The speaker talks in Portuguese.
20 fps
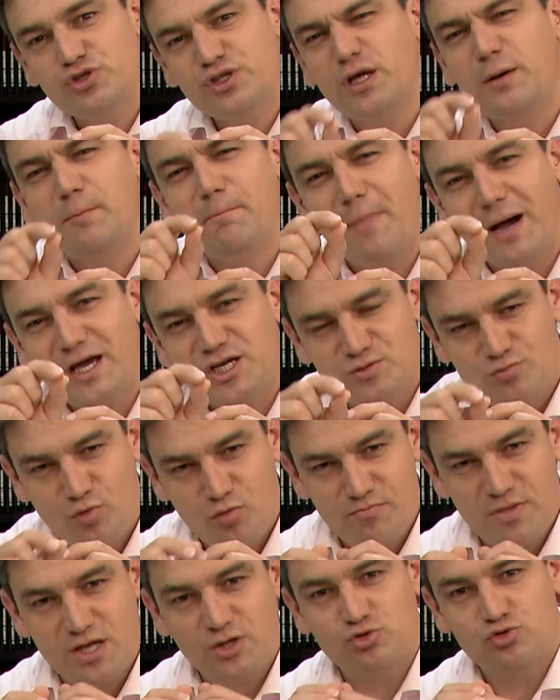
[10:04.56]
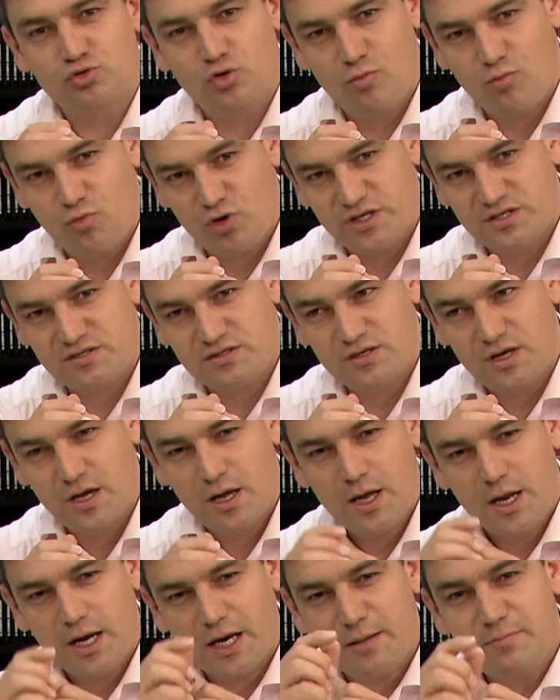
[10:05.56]
ter mais momentos como esse.
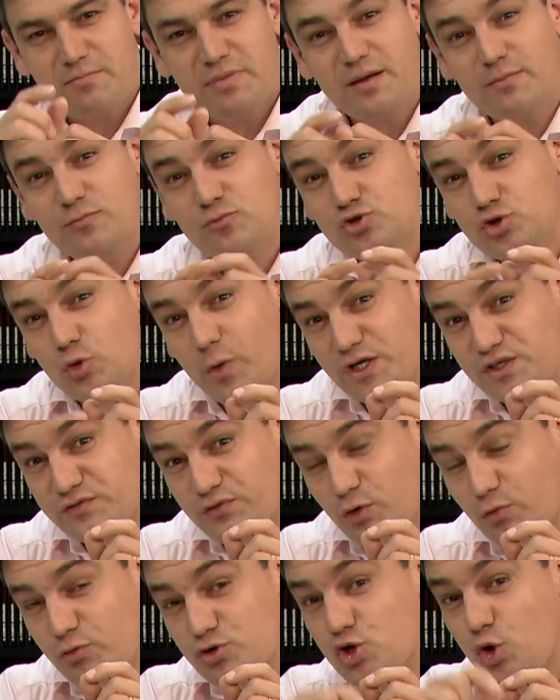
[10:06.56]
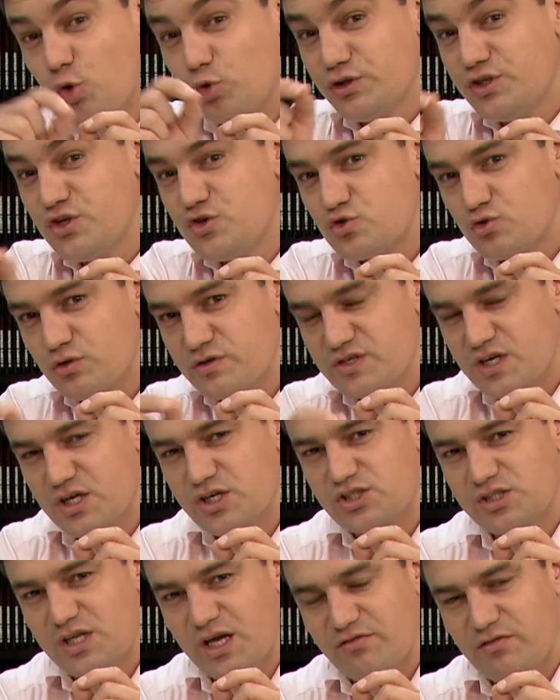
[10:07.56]
Lembremos-nos de quais foram as condições em
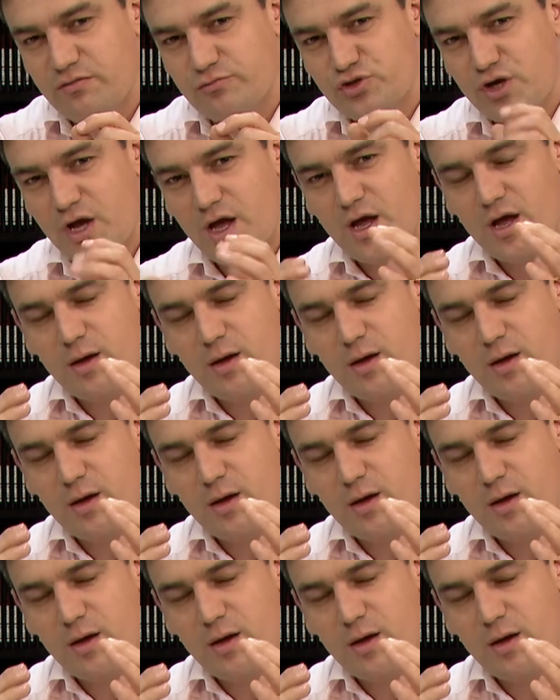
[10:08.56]
que estávamos